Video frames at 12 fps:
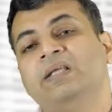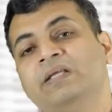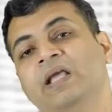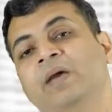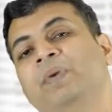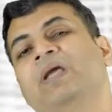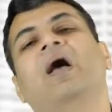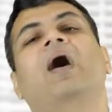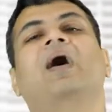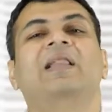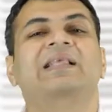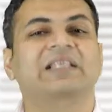ये हमें
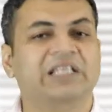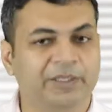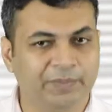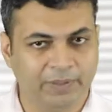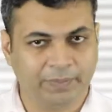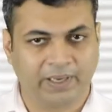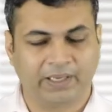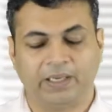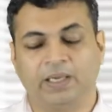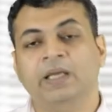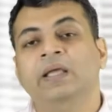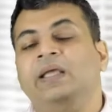खाने से नहीं मिल पाएगा